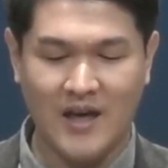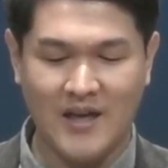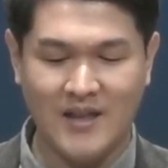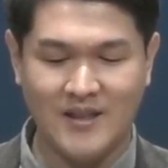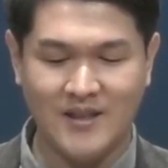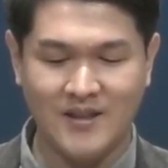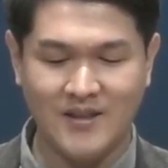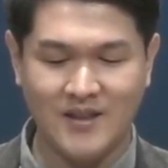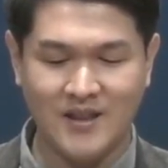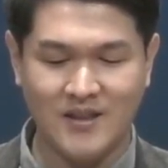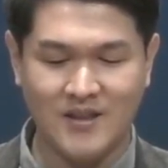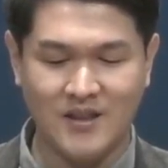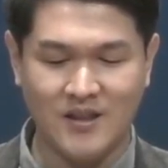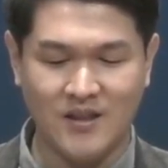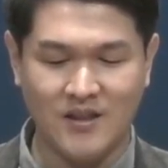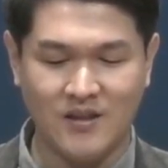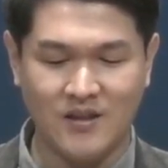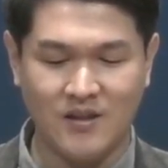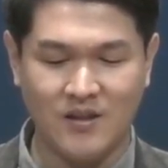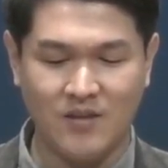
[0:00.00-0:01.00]
갈등
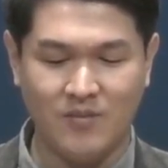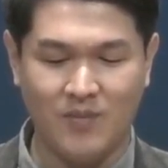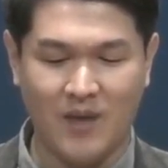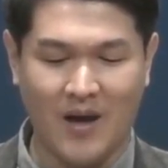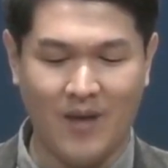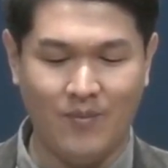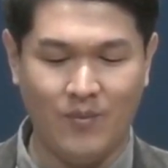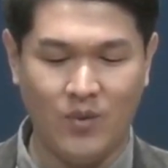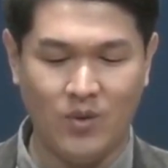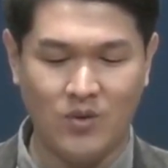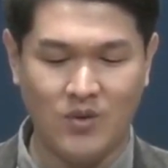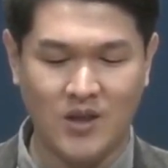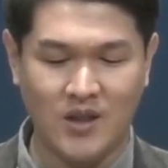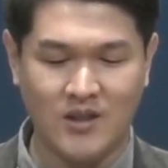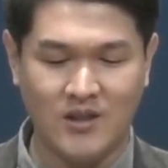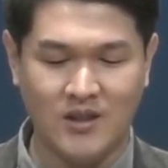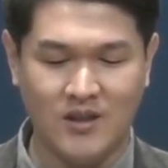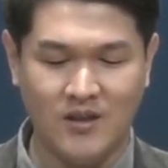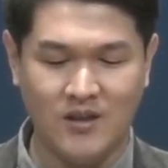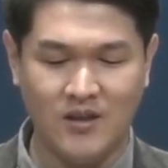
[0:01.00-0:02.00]
대신 반목
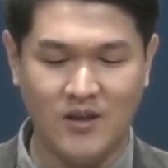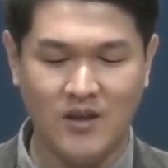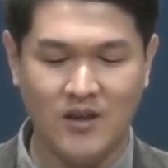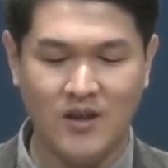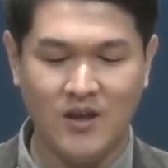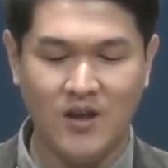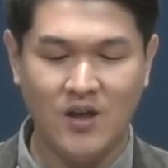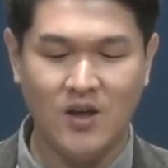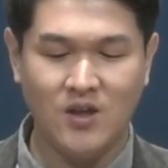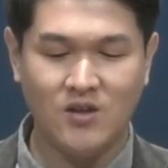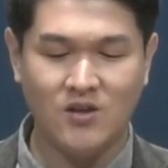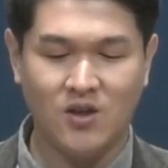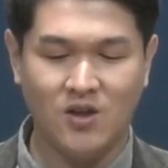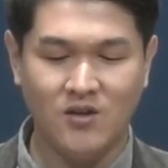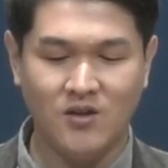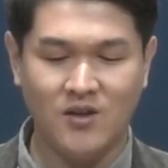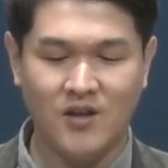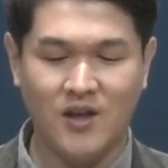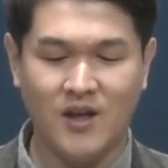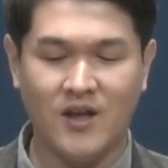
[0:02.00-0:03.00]
대신
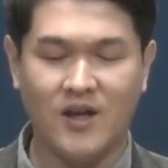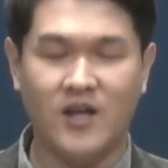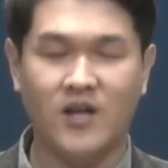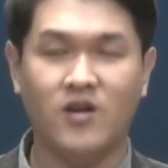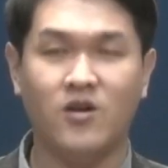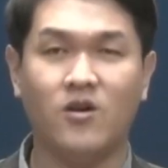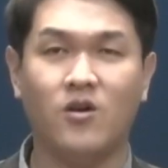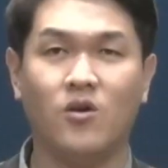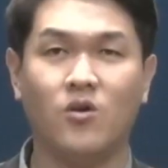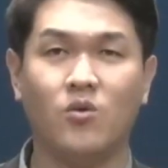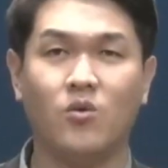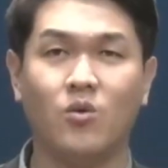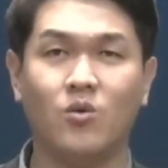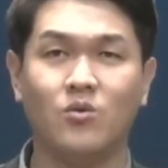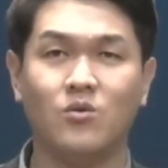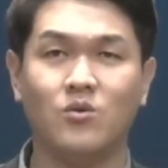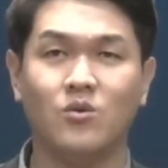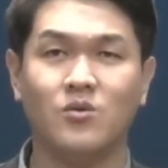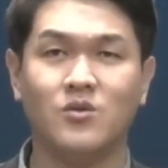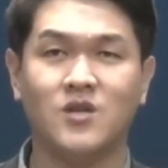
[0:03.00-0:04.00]
선을 행하여
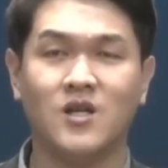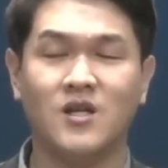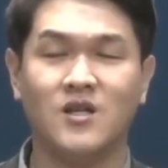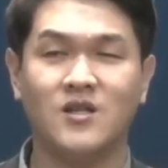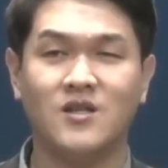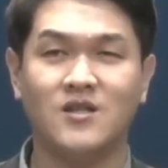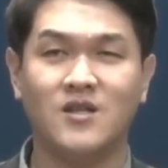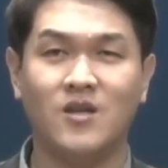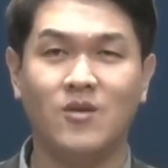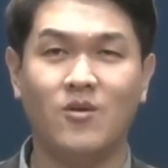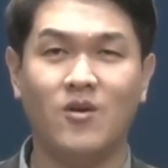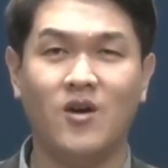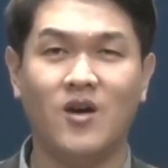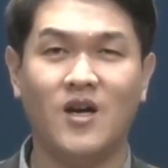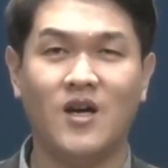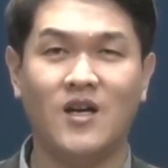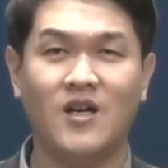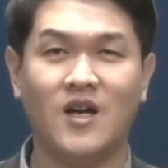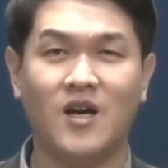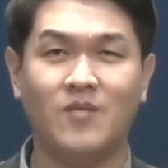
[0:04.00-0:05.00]
공동체를
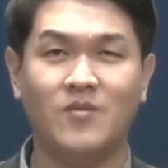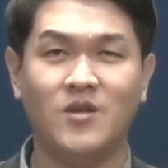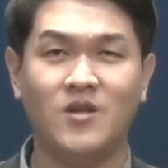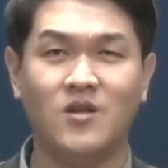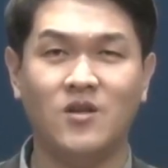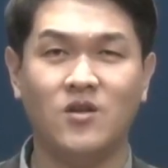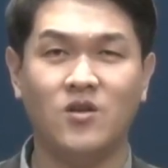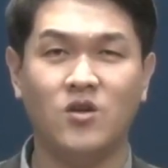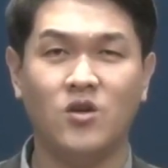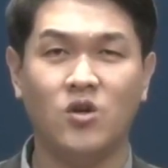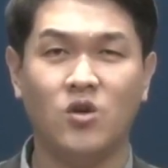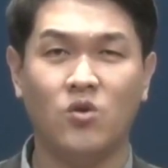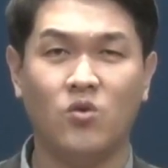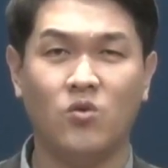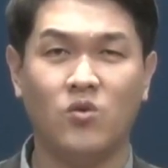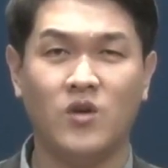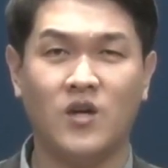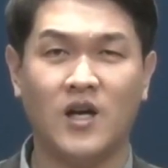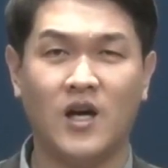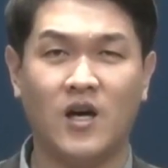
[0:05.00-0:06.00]
세워가야 함을
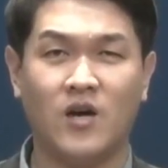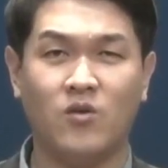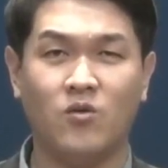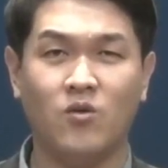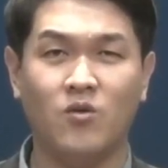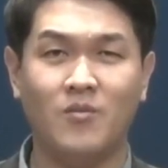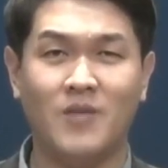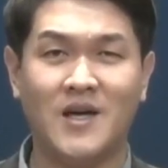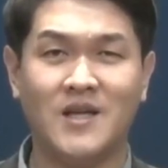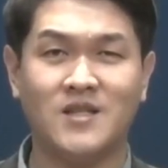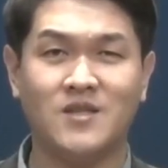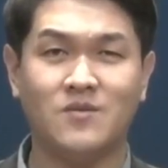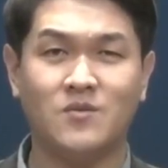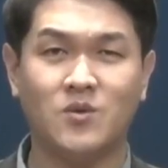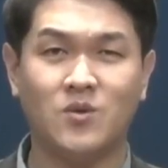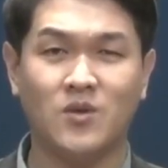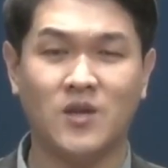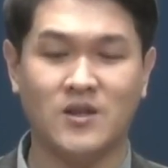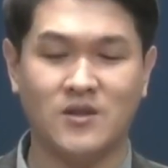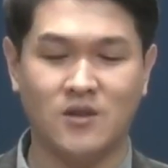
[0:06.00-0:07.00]
우리가 꼭 말씀
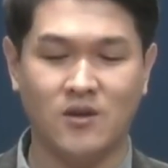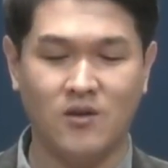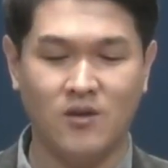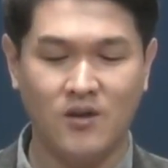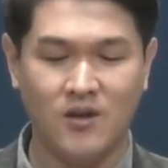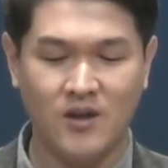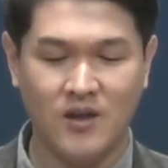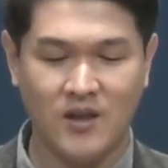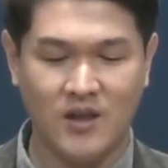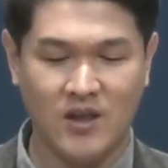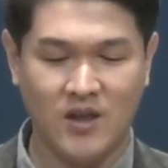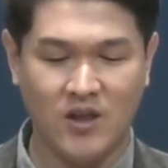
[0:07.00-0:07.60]
속에서